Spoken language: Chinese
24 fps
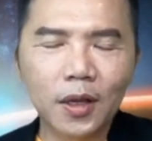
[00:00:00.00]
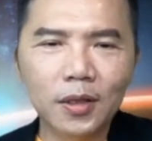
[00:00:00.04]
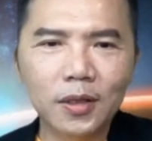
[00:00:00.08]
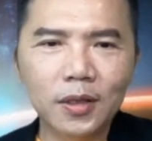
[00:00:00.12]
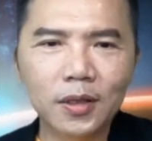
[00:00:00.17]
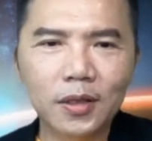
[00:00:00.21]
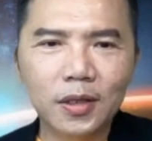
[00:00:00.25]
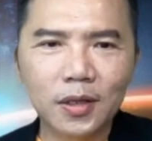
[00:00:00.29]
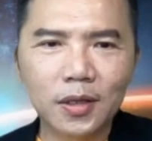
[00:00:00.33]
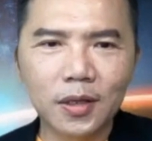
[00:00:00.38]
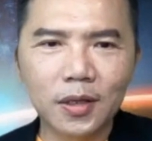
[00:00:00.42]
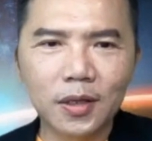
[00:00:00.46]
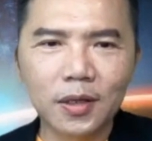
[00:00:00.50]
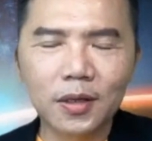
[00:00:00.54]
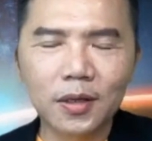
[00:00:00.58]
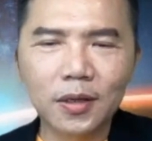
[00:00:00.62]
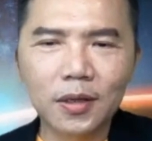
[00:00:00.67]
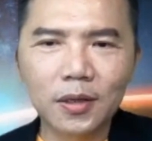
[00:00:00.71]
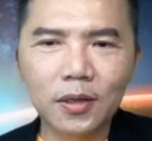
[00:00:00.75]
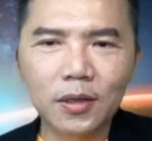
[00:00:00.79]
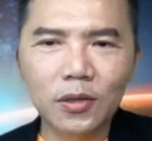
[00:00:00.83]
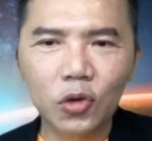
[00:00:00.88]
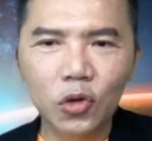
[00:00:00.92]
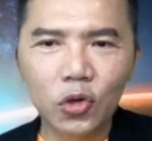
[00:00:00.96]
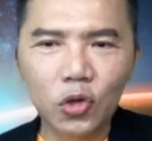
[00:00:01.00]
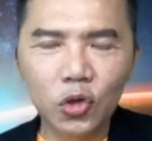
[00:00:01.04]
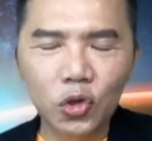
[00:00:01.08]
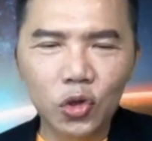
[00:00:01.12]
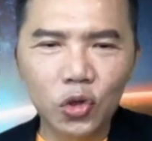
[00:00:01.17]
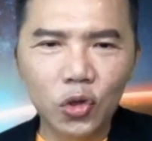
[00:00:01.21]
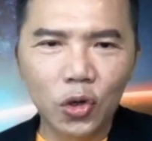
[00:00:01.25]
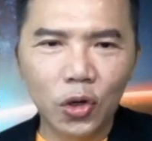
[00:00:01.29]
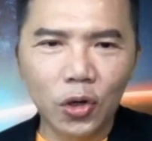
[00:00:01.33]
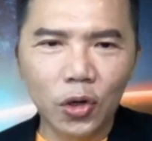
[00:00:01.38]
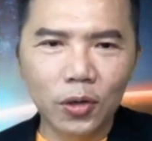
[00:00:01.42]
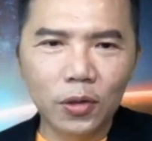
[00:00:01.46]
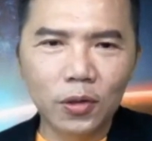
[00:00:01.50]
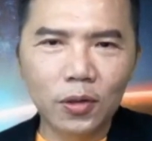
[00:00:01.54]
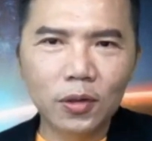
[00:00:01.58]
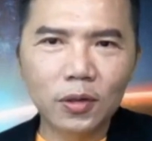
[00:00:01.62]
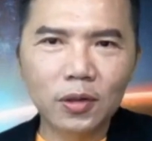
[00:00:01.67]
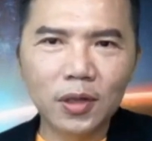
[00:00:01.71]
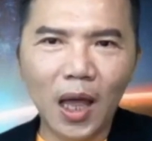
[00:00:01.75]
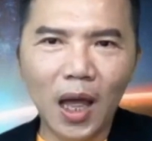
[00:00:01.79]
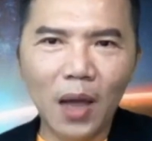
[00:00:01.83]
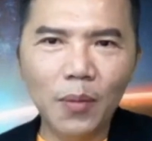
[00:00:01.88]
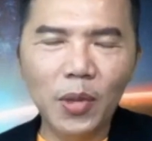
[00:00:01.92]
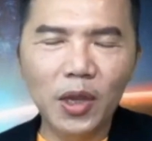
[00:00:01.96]
只允许
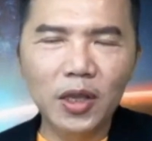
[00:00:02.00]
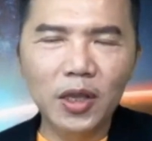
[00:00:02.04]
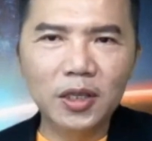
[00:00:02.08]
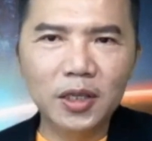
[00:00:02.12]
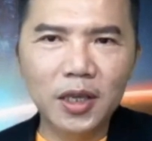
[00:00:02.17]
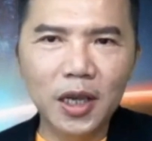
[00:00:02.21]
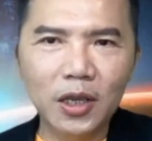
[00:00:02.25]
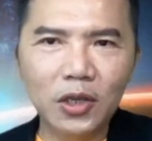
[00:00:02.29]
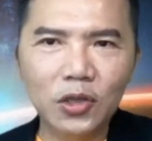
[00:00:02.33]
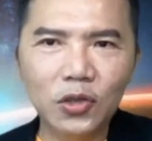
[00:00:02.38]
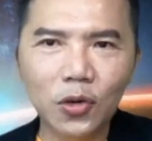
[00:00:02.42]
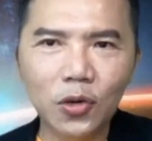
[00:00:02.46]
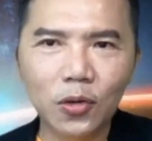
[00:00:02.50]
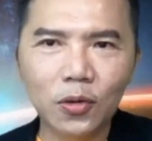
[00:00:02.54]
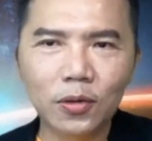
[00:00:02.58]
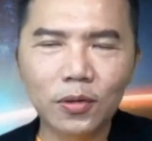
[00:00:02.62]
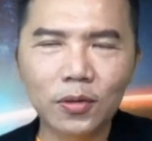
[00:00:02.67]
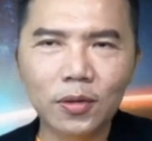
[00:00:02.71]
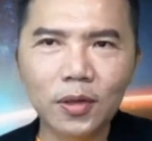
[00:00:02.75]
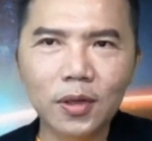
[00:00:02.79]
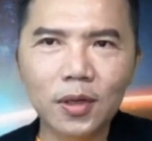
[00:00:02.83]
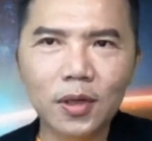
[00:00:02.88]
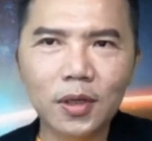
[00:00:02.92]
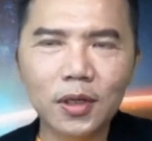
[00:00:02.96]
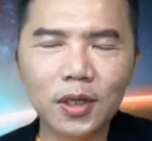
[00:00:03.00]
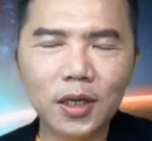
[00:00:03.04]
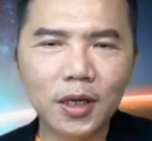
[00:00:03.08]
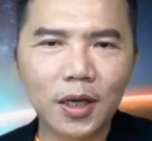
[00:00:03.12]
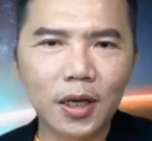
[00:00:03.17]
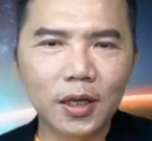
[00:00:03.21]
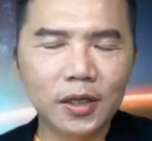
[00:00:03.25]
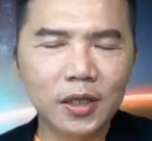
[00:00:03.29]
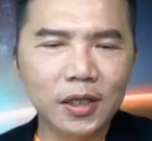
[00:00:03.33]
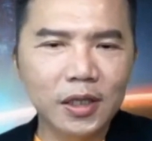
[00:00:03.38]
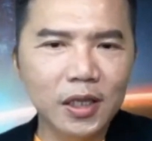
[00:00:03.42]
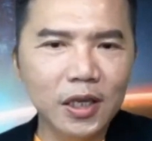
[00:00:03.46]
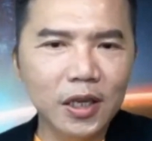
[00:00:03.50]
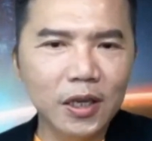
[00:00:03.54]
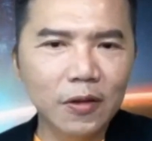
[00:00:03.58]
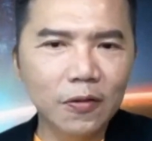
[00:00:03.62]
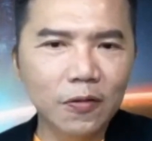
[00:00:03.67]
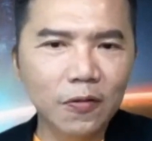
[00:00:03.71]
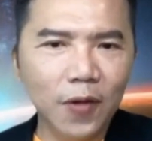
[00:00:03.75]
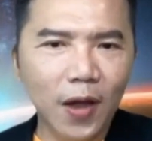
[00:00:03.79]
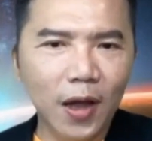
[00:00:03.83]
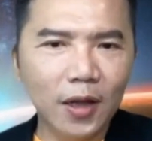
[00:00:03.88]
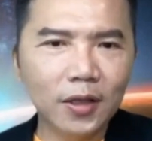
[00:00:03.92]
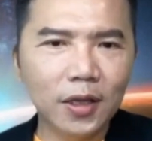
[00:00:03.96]
他们接种这个西
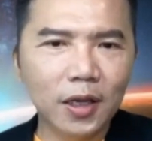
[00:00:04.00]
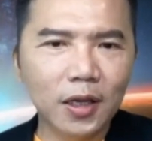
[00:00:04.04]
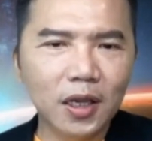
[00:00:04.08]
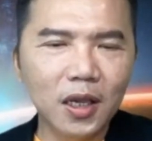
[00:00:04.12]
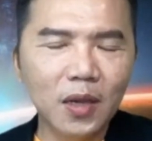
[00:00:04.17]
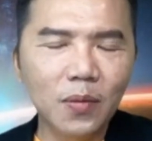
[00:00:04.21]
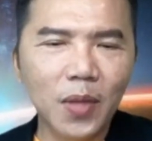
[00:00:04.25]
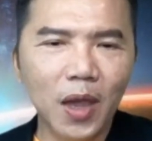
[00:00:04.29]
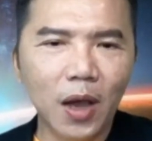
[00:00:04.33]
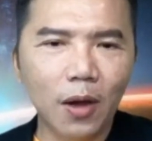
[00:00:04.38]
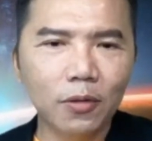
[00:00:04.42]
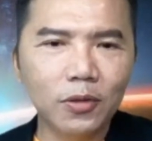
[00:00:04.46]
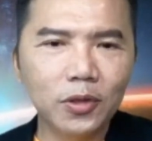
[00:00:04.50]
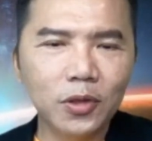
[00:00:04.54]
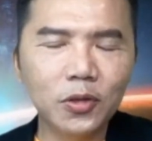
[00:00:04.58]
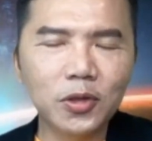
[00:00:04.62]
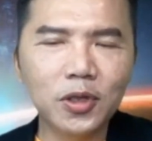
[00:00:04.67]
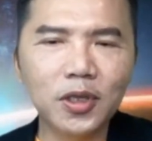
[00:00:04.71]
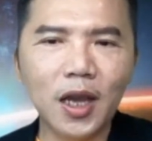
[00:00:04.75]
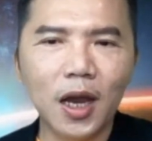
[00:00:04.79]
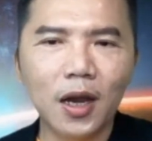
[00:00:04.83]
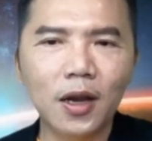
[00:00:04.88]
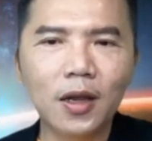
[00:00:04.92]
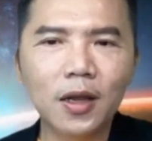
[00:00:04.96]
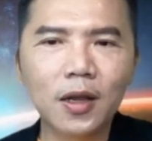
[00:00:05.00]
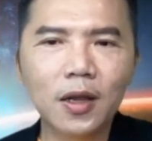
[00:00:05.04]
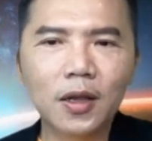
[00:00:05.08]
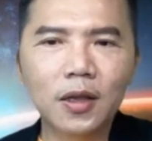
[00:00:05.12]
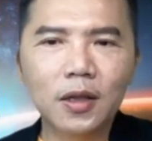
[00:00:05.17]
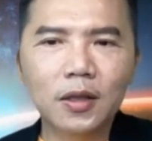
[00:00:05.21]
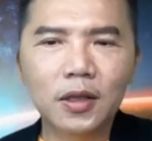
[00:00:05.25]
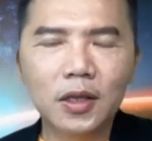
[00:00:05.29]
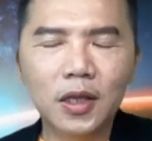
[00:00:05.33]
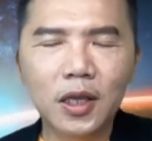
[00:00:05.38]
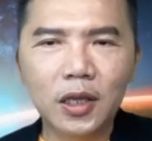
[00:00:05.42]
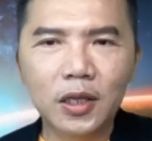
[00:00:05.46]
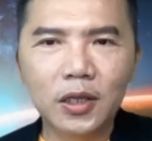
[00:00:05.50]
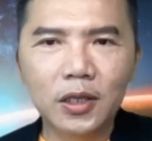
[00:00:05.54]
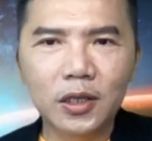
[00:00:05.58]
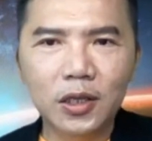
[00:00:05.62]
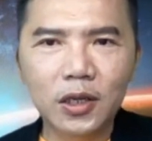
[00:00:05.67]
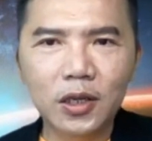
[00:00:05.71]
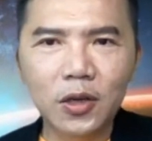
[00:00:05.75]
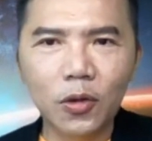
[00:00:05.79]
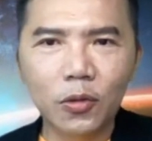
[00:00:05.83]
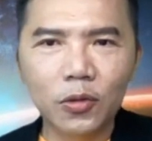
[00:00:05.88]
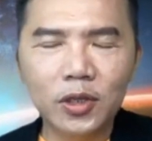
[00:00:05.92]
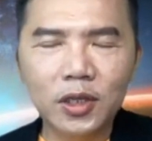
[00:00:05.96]
方的疫苗，就是讲你
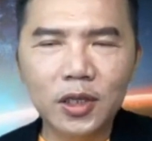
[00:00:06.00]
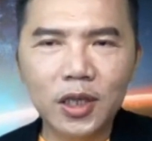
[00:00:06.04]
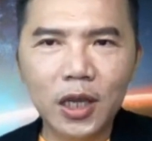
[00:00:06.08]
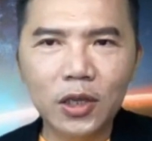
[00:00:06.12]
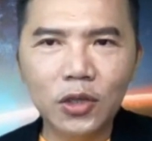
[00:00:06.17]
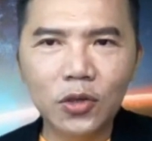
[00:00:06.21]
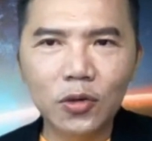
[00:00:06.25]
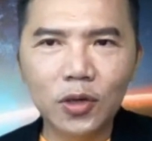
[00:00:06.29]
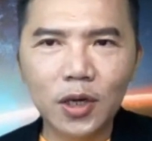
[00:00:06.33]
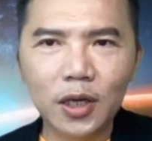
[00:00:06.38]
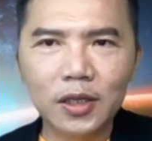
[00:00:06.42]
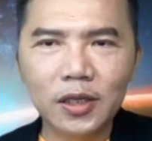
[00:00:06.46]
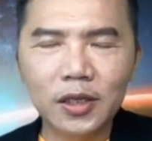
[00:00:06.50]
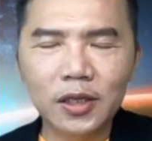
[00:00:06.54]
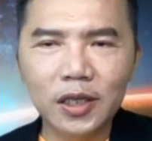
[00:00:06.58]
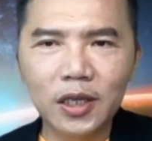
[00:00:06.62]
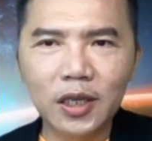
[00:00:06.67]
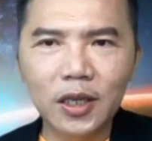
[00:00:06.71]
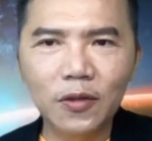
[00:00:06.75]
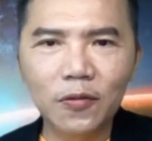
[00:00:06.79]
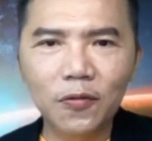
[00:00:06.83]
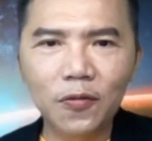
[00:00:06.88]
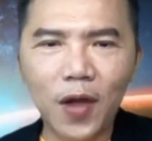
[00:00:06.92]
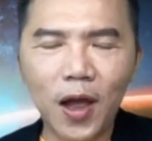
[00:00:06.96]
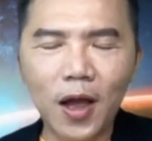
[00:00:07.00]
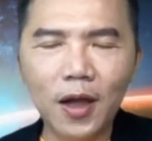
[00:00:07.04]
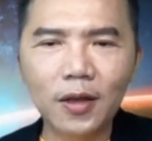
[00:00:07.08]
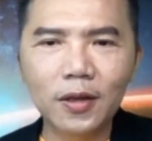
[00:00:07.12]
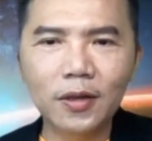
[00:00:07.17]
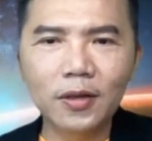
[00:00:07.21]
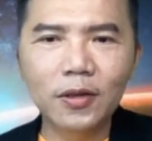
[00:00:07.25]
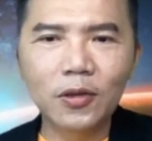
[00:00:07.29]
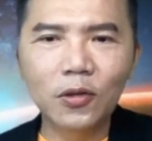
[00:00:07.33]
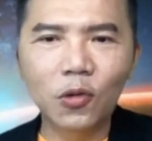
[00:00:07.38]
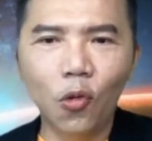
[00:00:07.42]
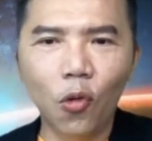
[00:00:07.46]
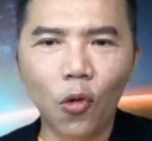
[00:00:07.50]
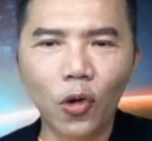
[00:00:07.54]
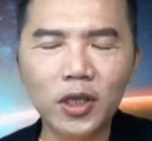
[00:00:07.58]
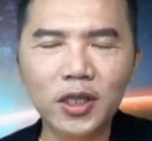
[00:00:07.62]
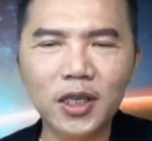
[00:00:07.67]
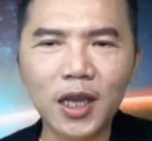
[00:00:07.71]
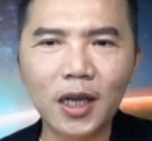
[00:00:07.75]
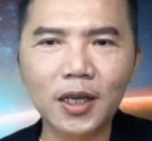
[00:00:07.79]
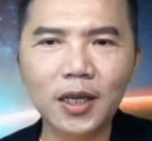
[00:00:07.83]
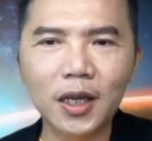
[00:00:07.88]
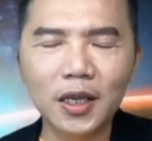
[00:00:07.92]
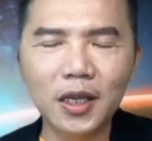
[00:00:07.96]
只有接种了西方国
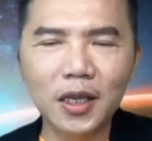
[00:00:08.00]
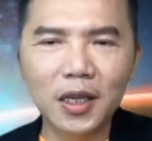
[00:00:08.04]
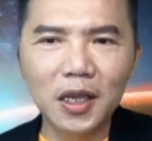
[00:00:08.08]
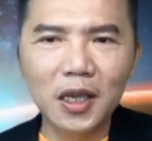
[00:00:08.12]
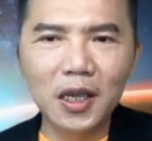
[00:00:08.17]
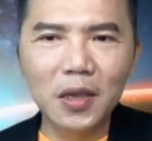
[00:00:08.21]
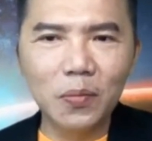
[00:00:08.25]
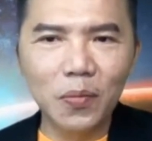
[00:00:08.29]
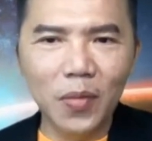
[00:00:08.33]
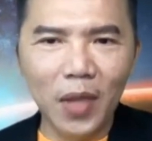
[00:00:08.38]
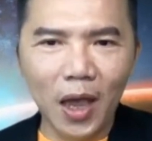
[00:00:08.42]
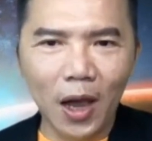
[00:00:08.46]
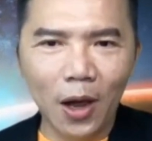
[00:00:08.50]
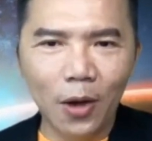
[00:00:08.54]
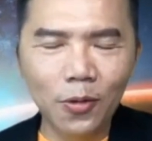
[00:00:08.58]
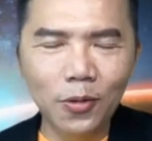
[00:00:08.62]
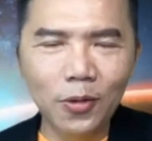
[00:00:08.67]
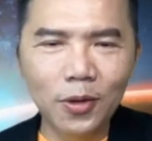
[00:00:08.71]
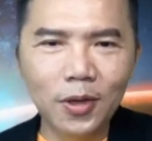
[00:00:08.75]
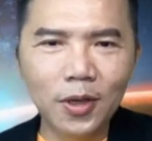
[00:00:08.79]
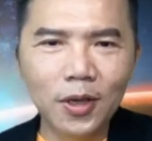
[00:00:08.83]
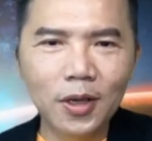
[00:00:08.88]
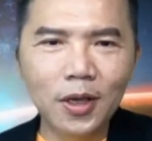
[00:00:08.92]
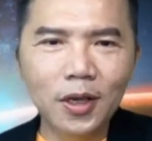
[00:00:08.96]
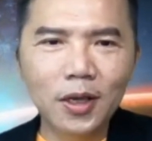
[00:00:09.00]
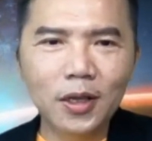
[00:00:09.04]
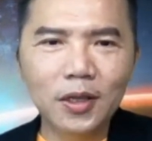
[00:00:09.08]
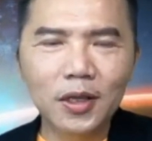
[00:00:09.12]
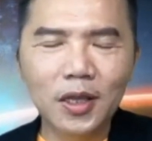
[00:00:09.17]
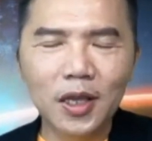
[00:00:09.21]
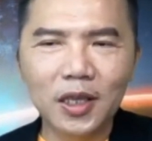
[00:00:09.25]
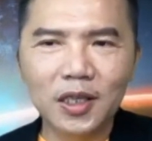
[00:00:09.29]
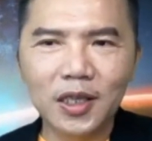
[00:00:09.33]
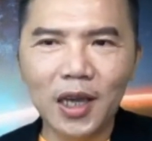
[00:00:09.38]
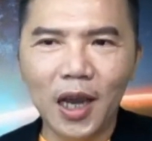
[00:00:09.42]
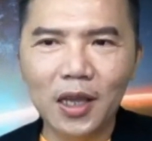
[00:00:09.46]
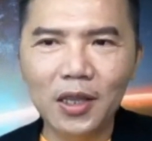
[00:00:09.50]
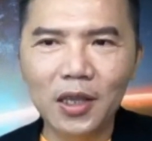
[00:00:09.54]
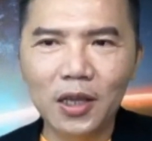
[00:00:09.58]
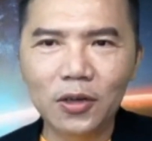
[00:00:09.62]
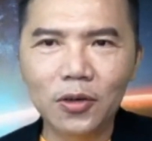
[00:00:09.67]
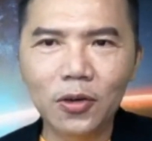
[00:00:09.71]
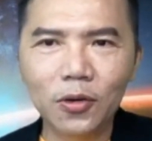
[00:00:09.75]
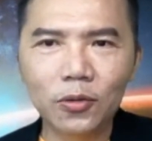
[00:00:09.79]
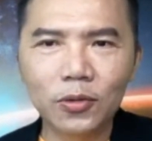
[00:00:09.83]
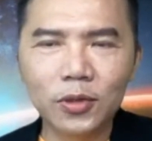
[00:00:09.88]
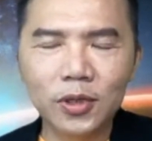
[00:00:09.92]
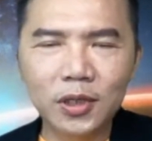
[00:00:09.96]
家的疫苗，你才能
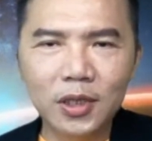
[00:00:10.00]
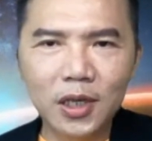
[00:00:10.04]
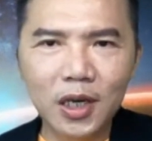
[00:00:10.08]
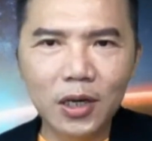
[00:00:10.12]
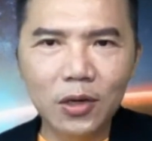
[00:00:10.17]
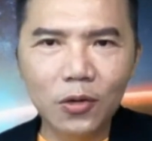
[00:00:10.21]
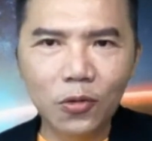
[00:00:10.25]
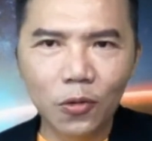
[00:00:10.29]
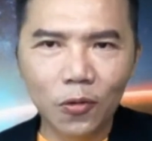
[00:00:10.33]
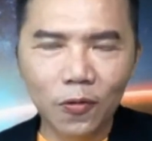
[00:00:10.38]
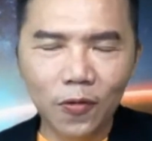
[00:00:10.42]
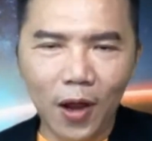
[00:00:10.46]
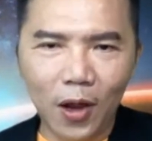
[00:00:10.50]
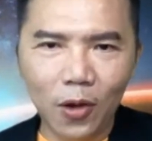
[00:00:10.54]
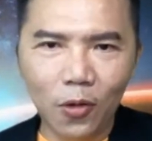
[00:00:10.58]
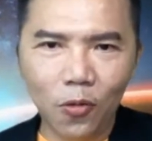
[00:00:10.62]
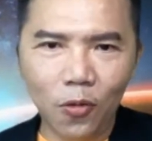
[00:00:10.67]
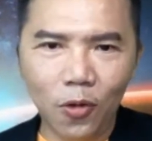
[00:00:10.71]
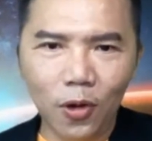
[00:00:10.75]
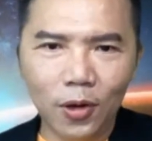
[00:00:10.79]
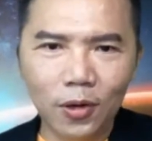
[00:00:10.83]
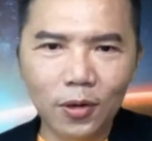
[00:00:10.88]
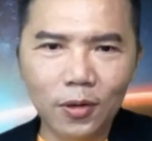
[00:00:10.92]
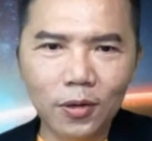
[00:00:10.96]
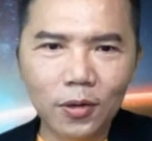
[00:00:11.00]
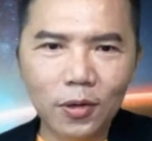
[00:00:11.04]
够进入法国。